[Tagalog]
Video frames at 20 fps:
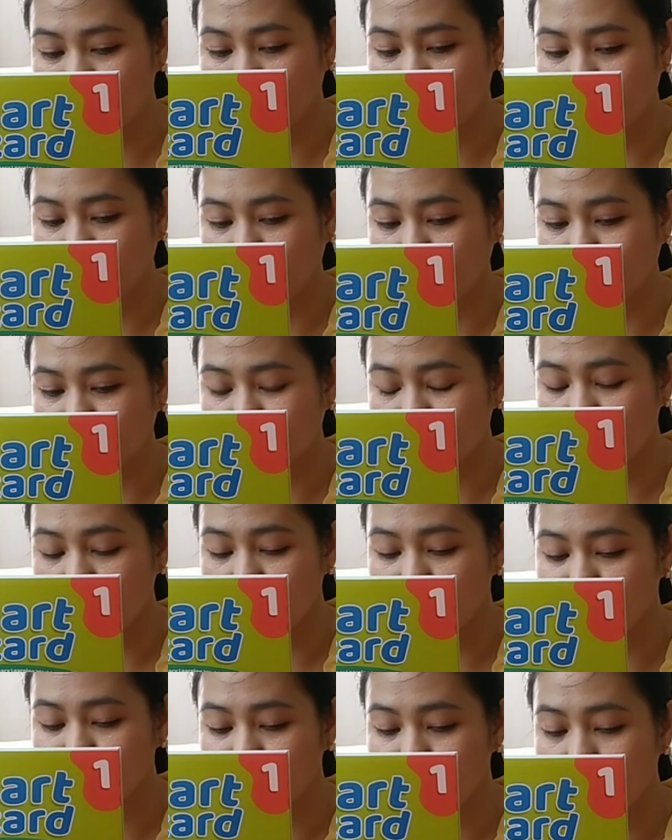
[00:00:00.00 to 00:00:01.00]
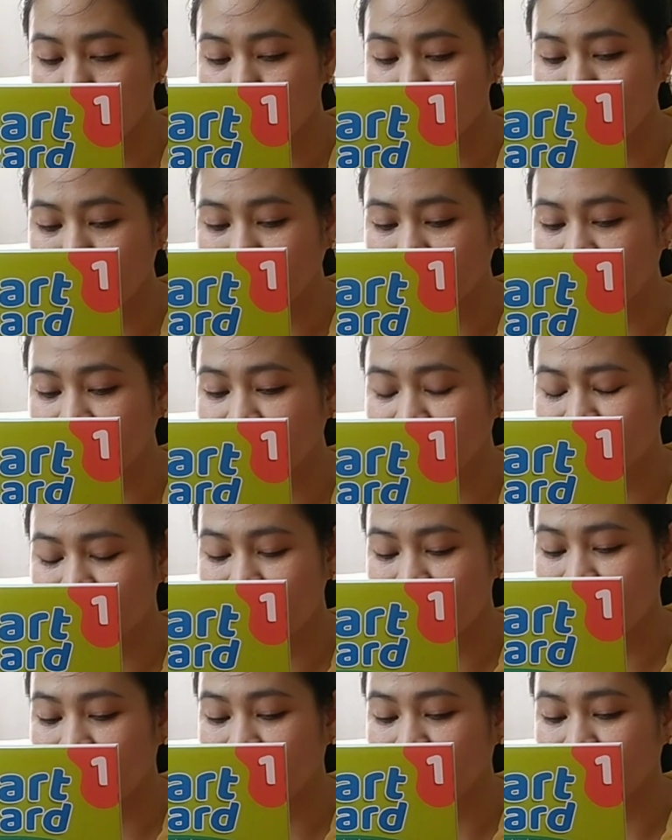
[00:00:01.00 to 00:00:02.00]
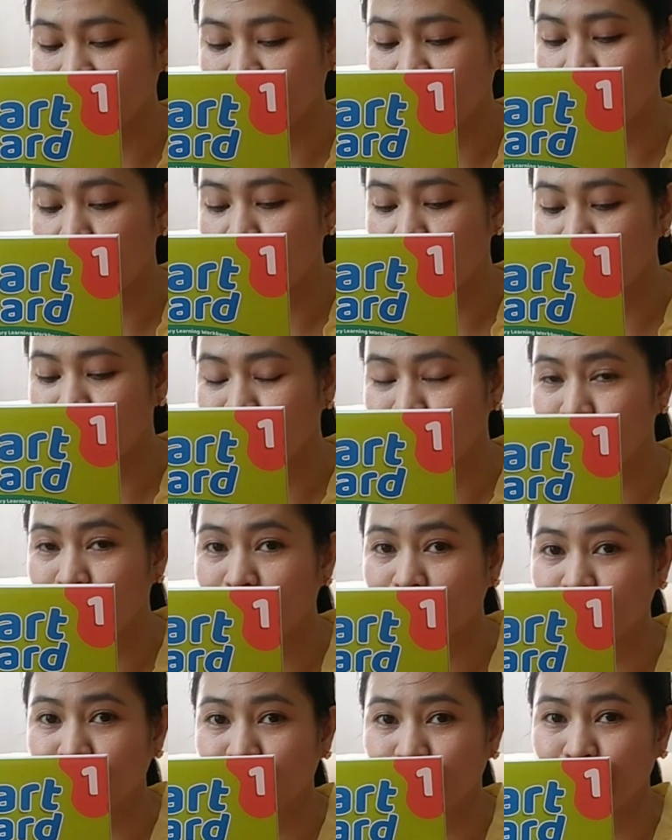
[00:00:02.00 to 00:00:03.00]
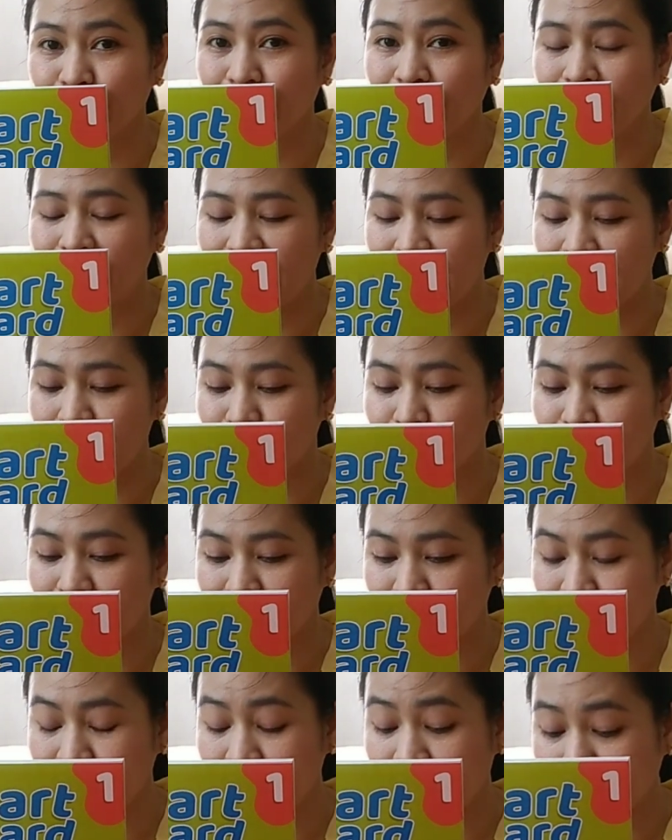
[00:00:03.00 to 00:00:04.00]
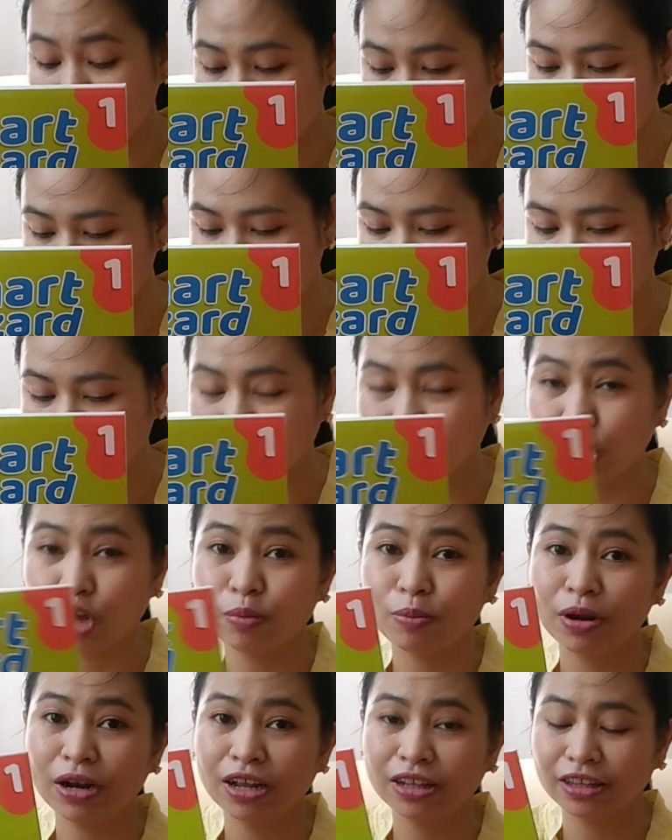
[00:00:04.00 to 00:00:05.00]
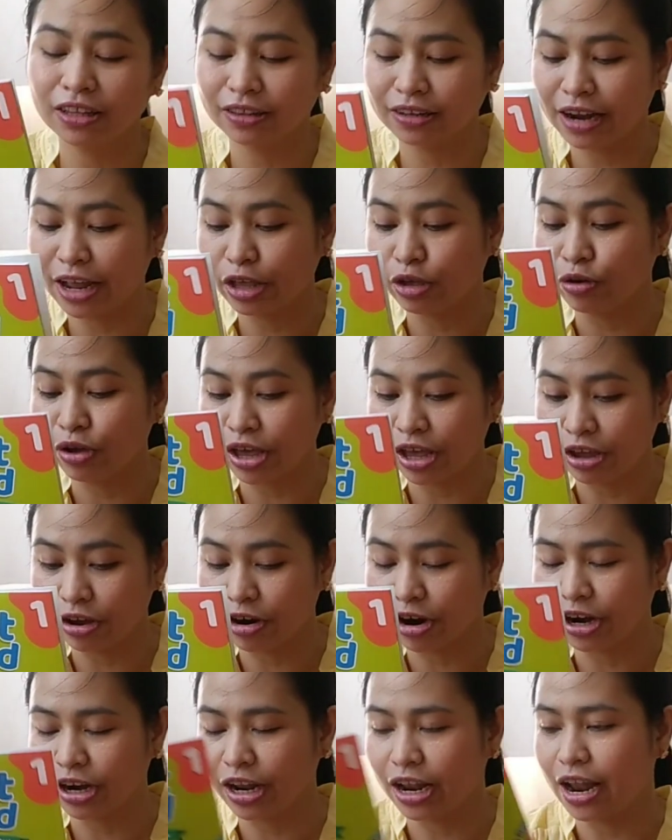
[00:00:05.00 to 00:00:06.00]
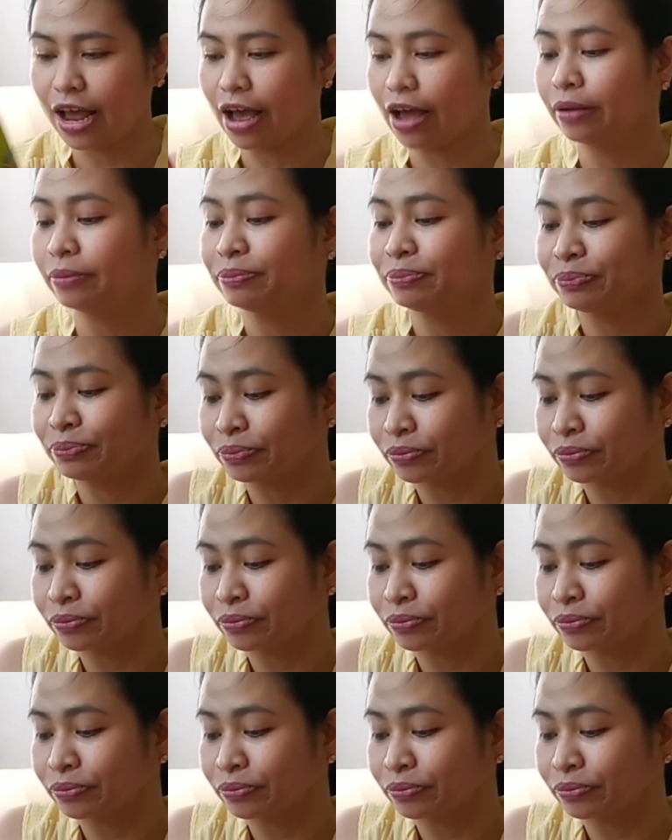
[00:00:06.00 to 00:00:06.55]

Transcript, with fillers: with the use of augmented reality or we both learn live AR. So, hindi ko pa natatry yung AR nila.